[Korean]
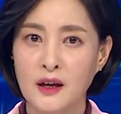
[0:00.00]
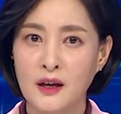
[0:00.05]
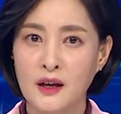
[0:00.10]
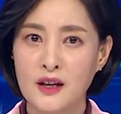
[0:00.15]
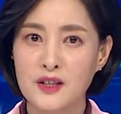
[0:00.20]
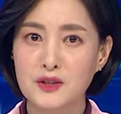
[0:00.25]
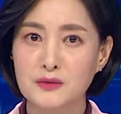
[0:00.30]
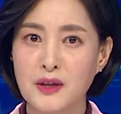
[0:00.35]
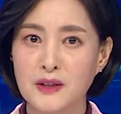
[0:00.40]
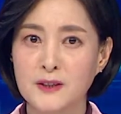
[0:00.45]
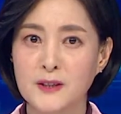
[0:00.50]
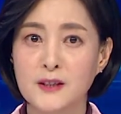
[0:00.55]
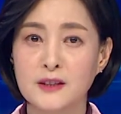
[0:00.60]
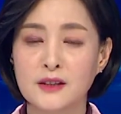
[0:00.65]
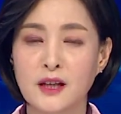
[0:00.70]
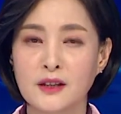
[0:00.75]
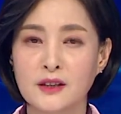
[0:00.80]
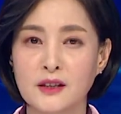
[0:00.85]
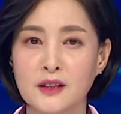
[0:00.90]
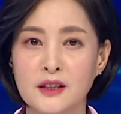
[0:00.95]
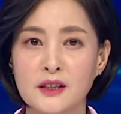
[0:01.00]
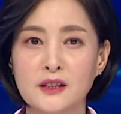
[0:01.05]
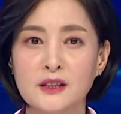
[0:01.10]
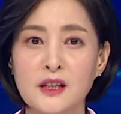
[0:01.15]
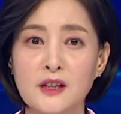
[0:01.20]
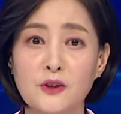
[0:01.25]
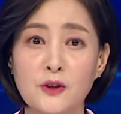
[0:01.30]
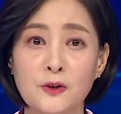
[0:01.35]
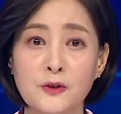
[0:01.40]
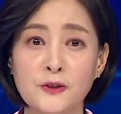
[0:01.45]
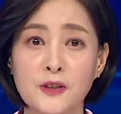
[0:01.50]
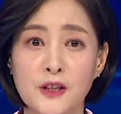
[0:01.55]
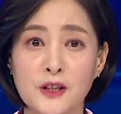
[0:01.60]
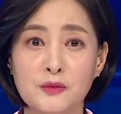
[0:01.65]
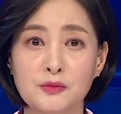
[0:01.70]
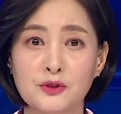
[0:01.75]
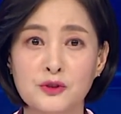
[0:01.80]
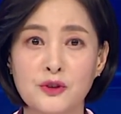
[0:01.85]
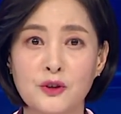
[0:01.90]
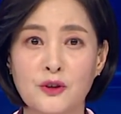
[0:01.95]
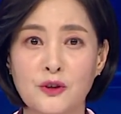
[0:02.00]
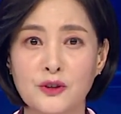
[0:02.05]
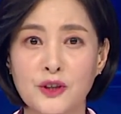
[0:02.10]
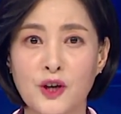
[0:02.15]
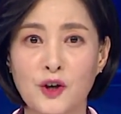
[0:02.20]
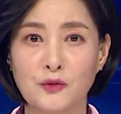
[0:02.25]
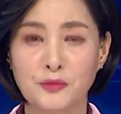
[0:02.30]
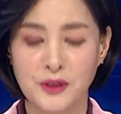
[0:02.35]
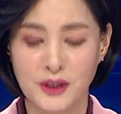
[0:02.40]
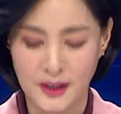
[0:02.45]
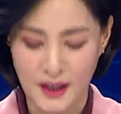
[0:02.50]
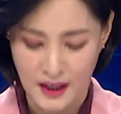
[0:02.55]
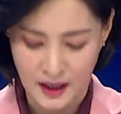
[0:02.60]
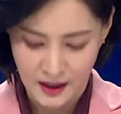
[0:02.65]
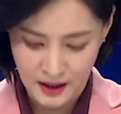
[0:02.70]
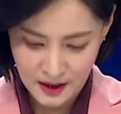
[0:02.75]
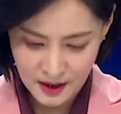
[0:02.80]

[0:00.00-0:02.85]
하지만 일단 이해론 얘기부터 나옵니다.